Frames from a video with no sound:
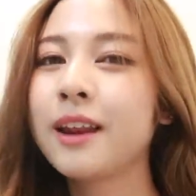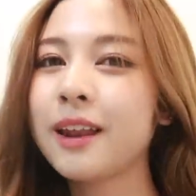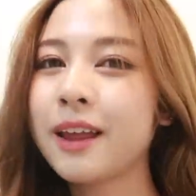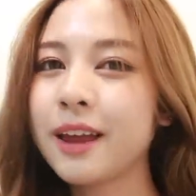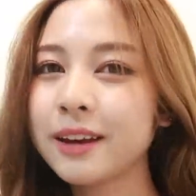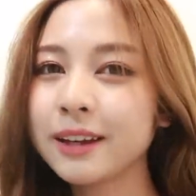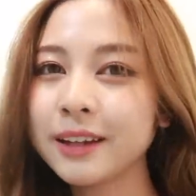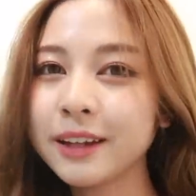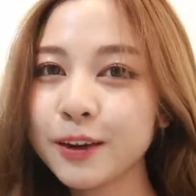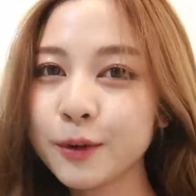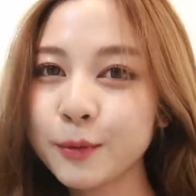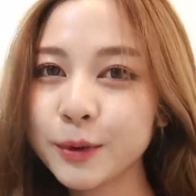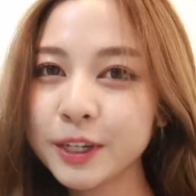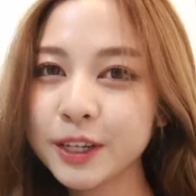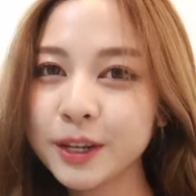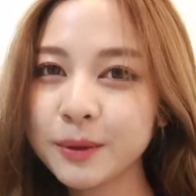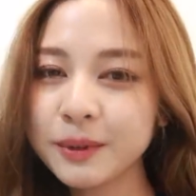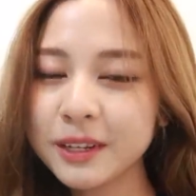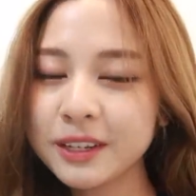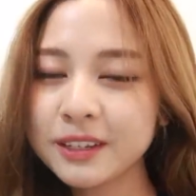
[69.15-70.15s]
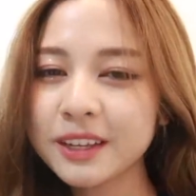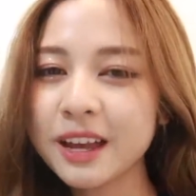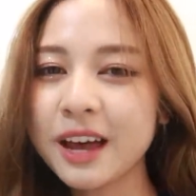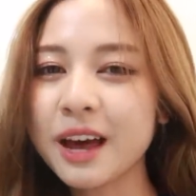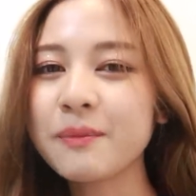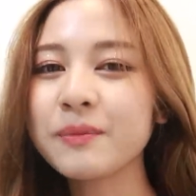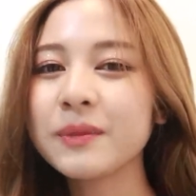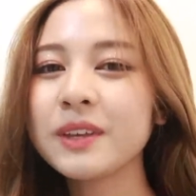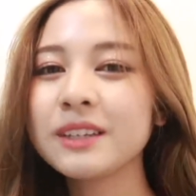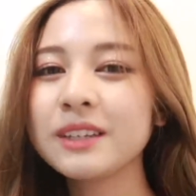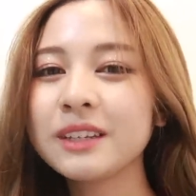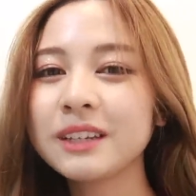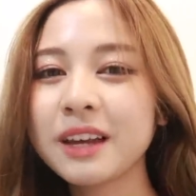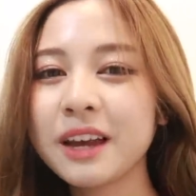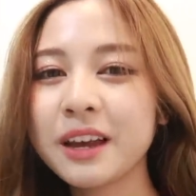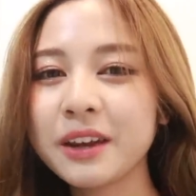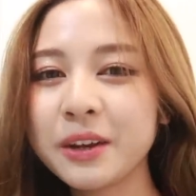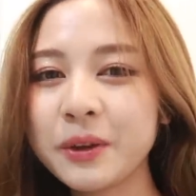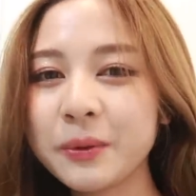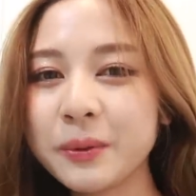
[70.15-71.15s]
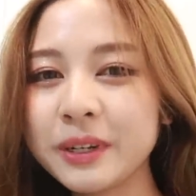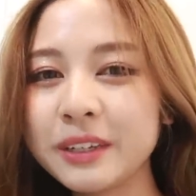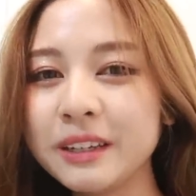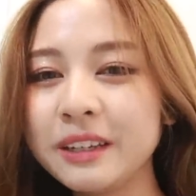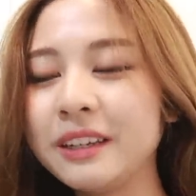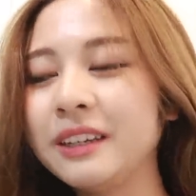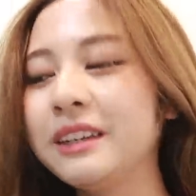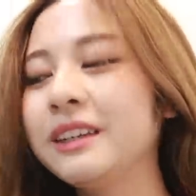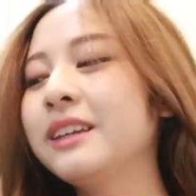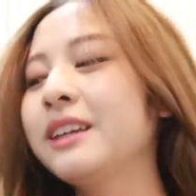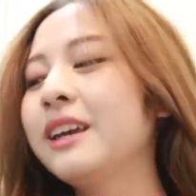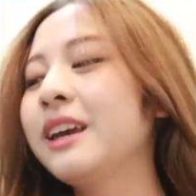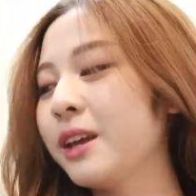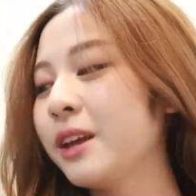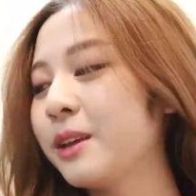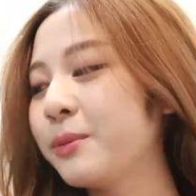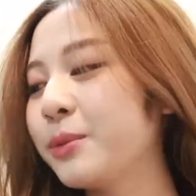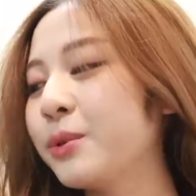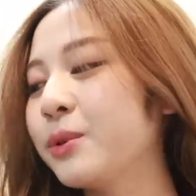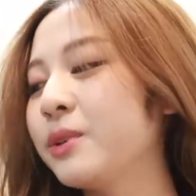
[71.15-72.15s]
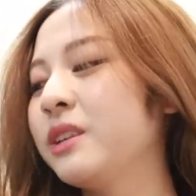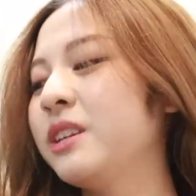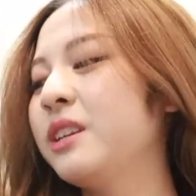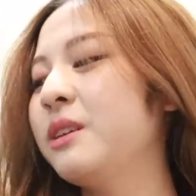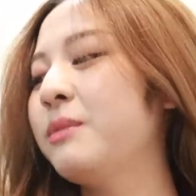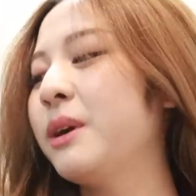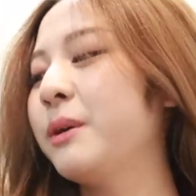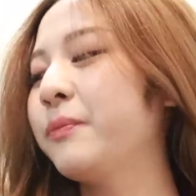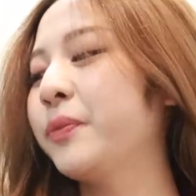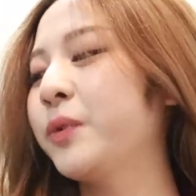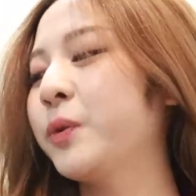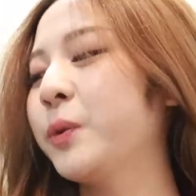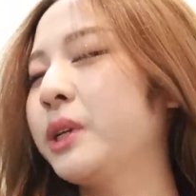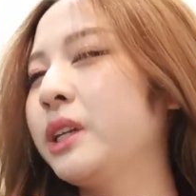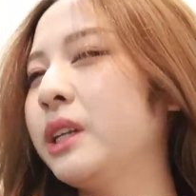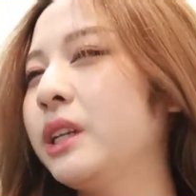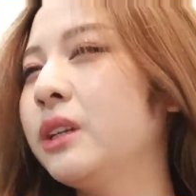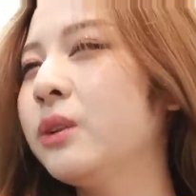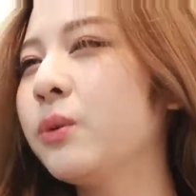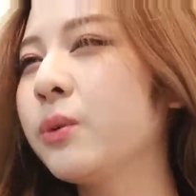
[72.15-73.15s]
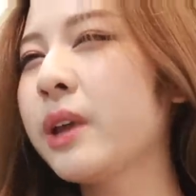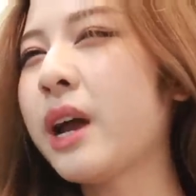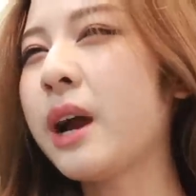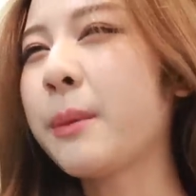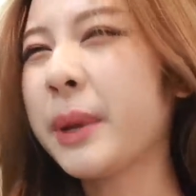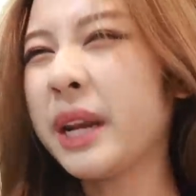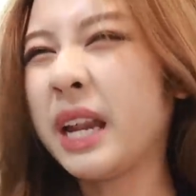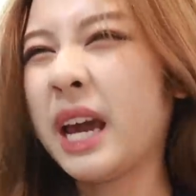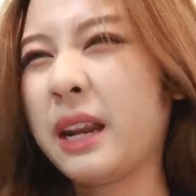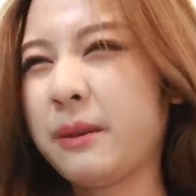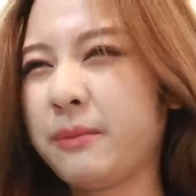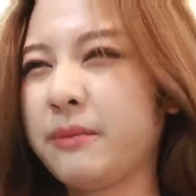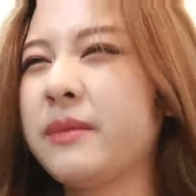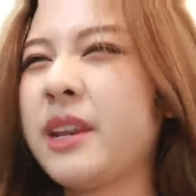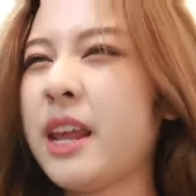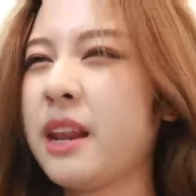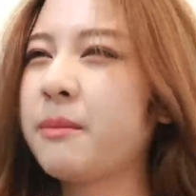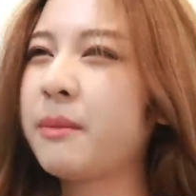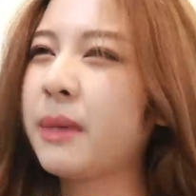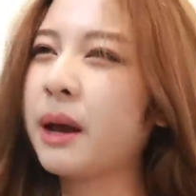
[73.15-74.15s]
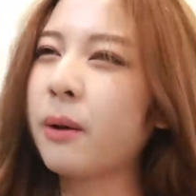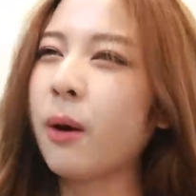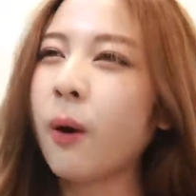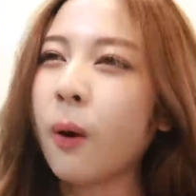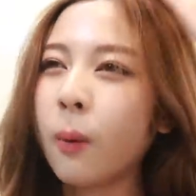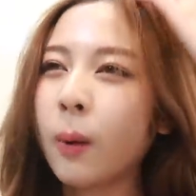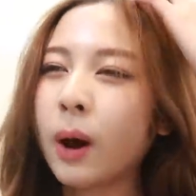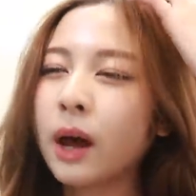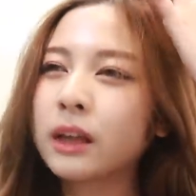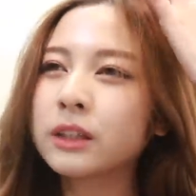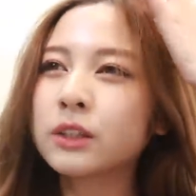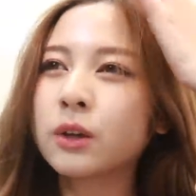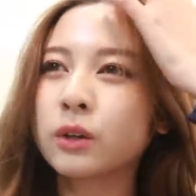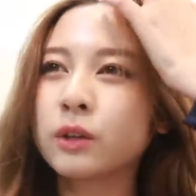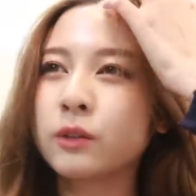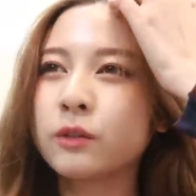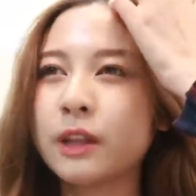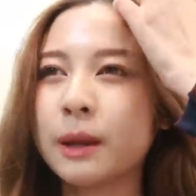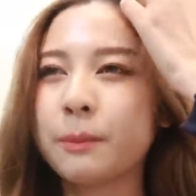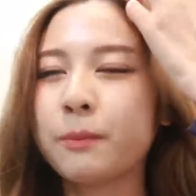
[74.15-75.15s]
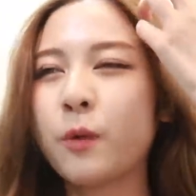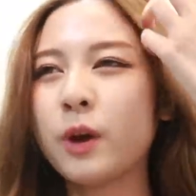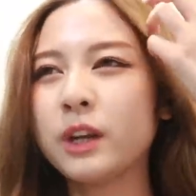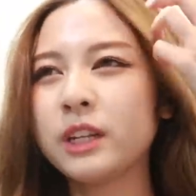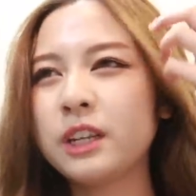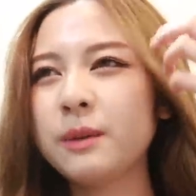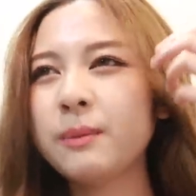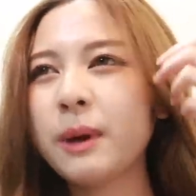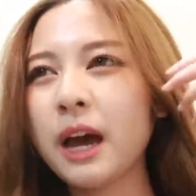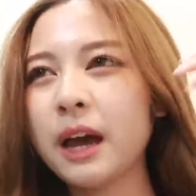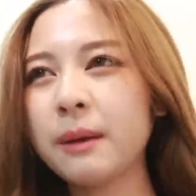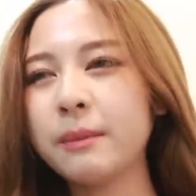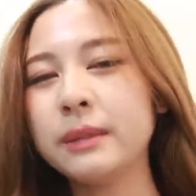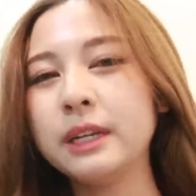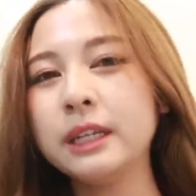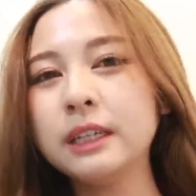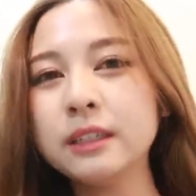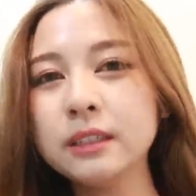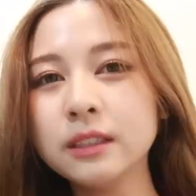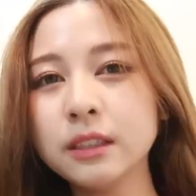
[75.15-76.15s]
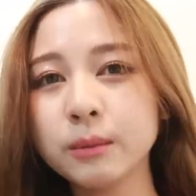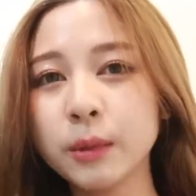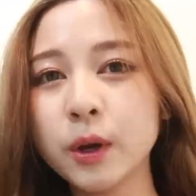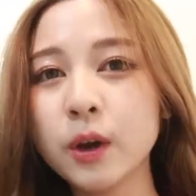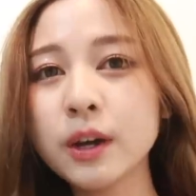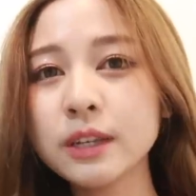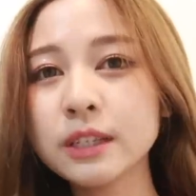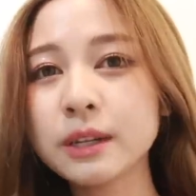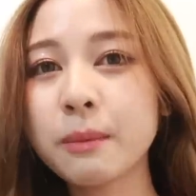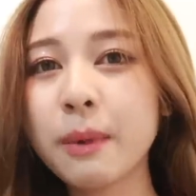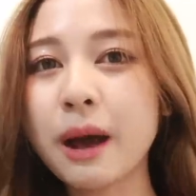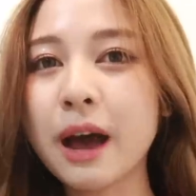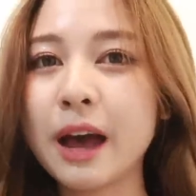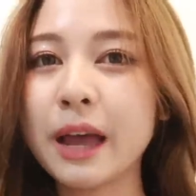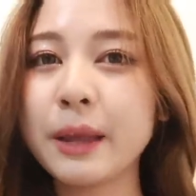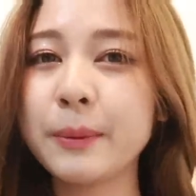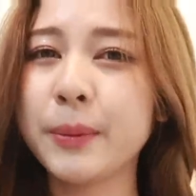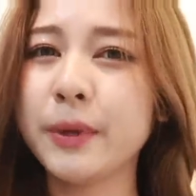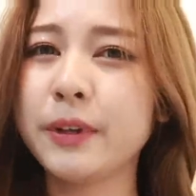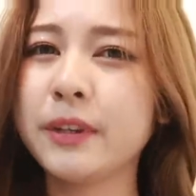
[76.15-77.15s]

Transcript: และนี่ก็เป็นคลิปที่3ที่จริงถ่ายในวันนี้เหตุผลที่แบบวันนี้ทุกอย่างมันอัดแน่นมาเพราะว่า 2-3 วันที่ผ่านนี่คือจริงไม่ค่อยสบายเห